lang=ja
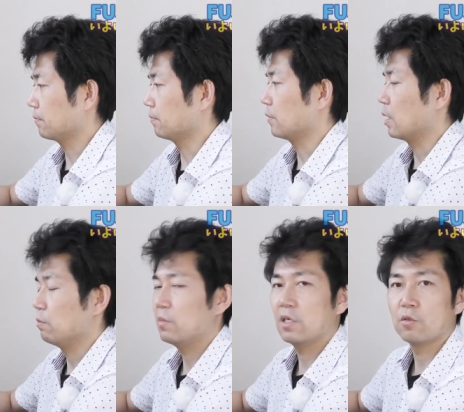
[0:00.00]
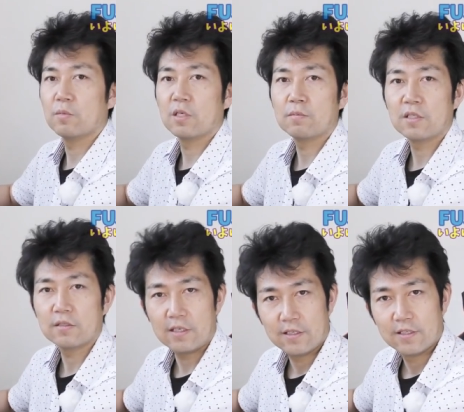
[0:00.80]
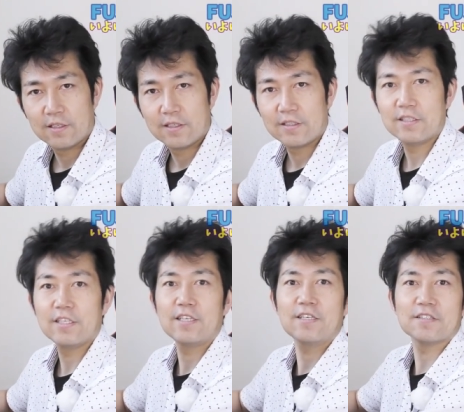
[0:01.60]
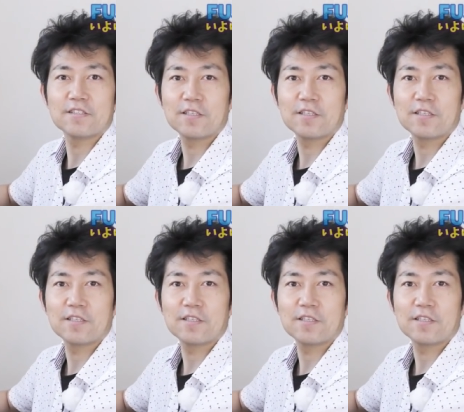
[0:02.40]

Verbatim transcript: うん、まあ、あの、まるまるね、2年半